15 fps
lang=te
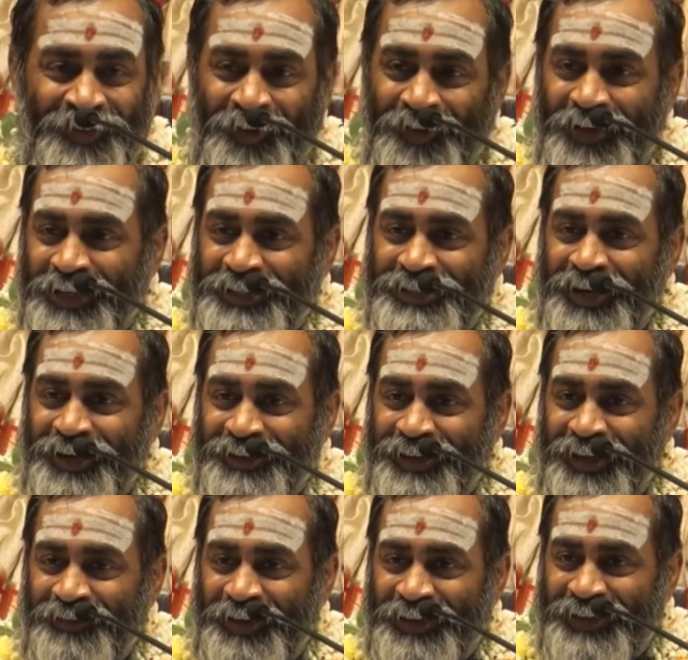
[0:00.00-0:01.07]
కొన్ని అక్షరాల
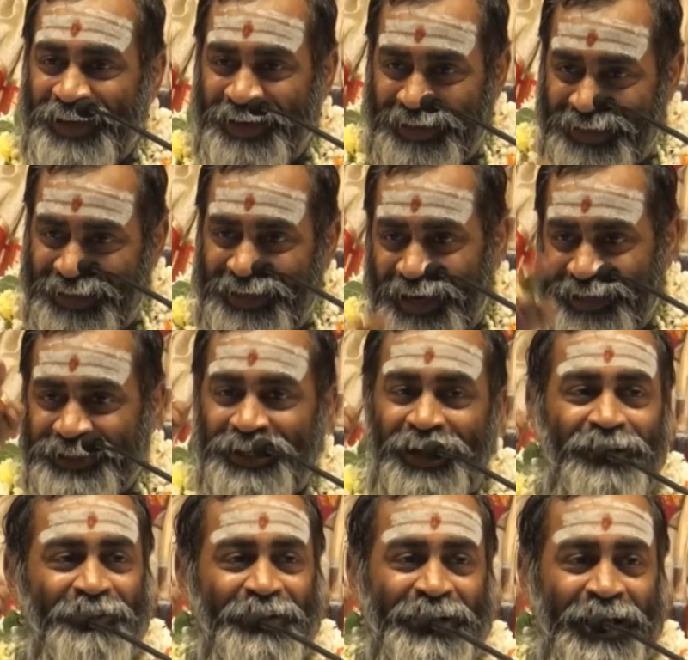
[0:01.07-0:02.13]
తర్వాత ఈ
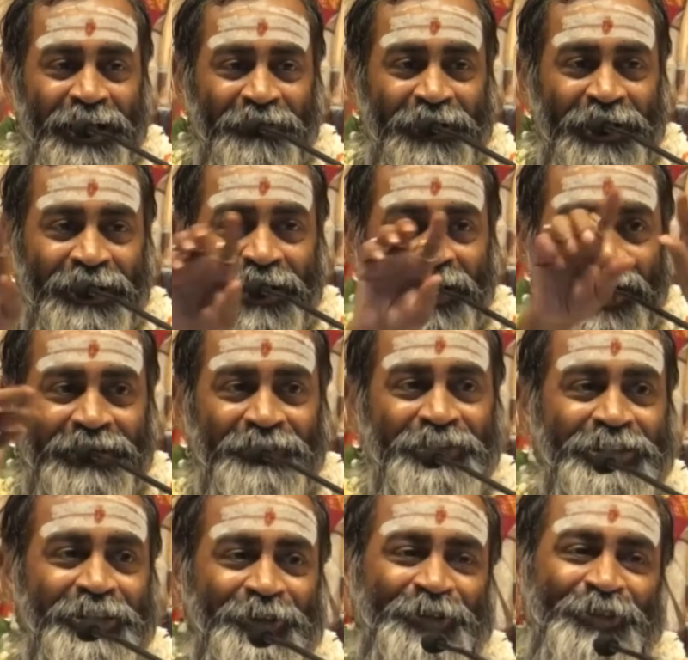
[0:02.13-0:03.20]
అక్షరం కాది
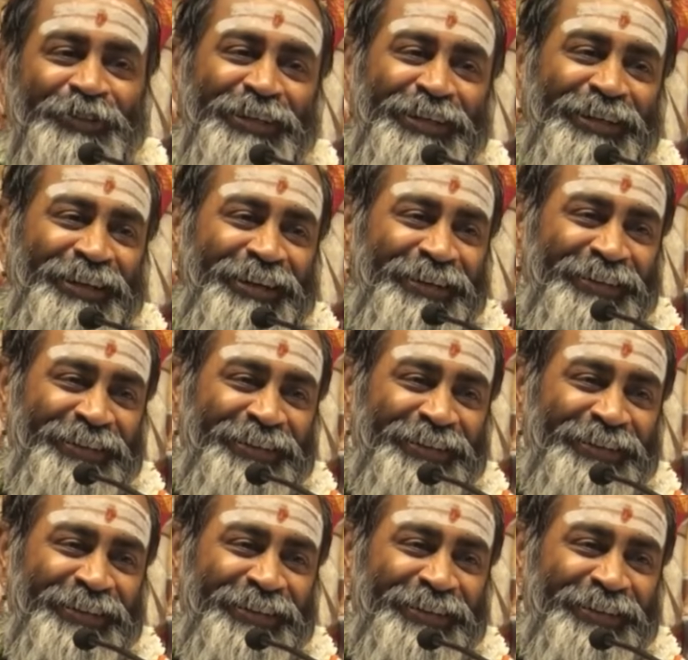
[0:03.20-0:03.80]
విద్య అవుతుందండి ఇక్కడ